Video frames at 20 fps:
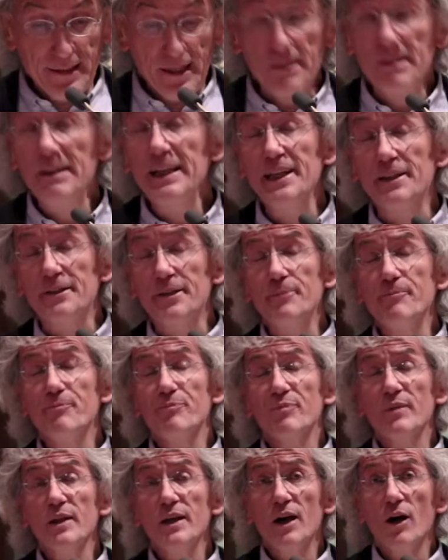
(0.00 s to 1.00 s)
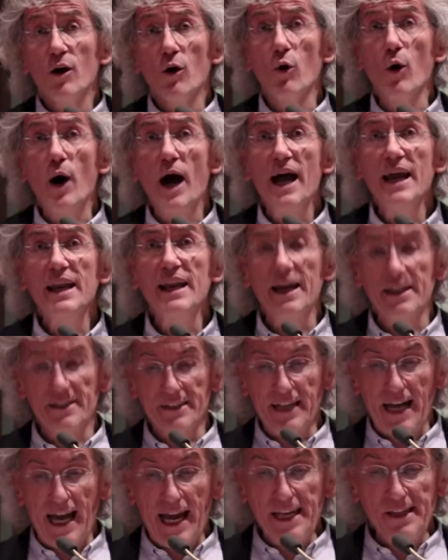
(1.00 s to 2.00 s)
Das Lied O
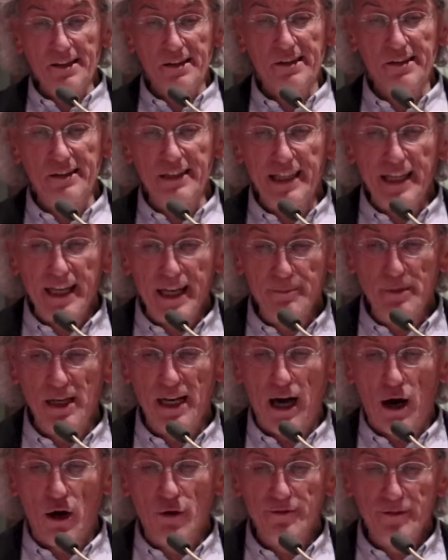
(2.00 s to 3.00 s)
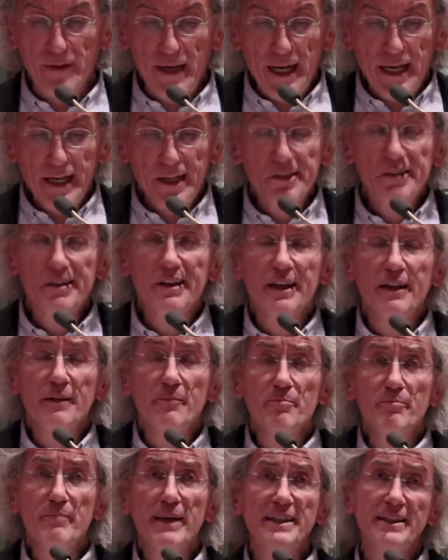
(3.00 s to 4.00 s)
Heiland, reiß die Himmel auf ist
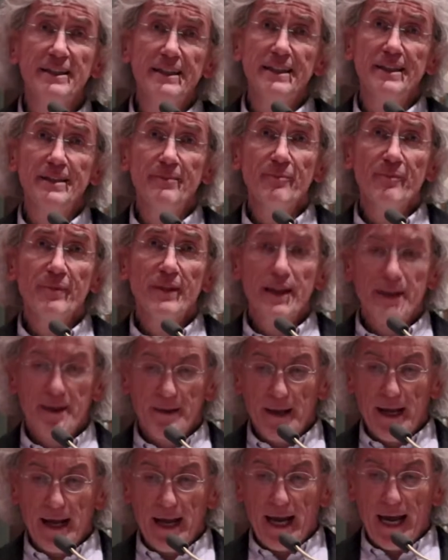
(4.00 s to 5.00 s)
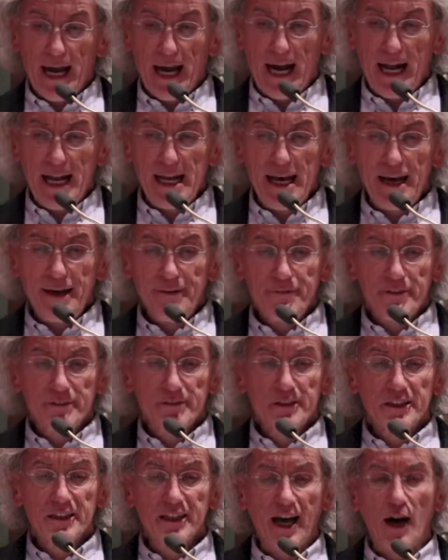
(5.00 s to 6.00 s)
inmitten aller
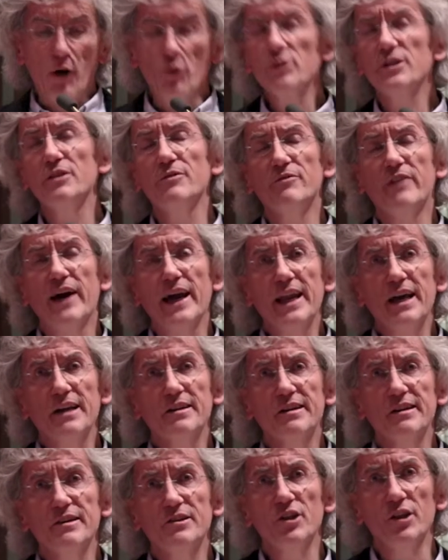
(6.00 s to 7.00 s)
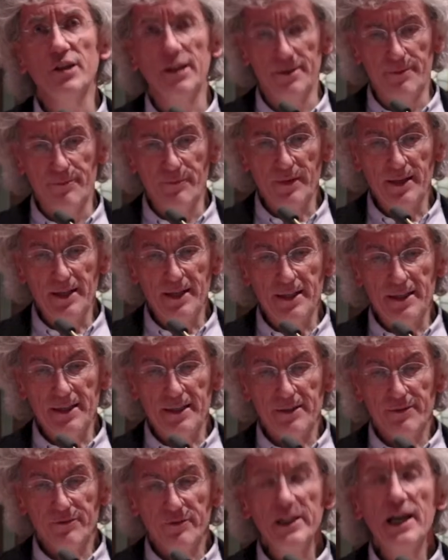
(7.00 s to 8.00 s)
vertrauten Weihnachtsidylle
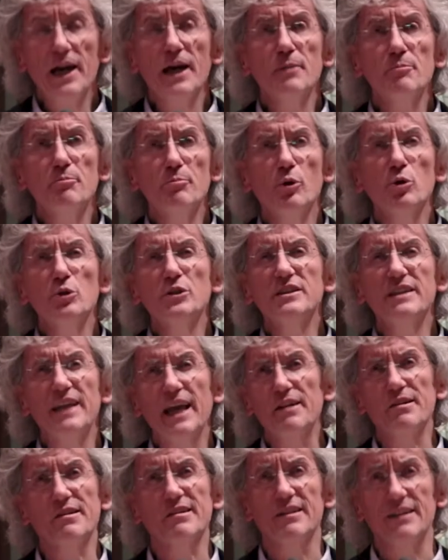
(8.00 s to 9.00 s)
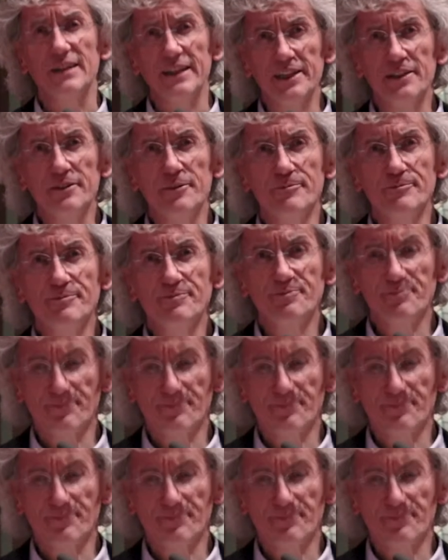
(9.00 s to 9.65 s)
wie ein Protestlied.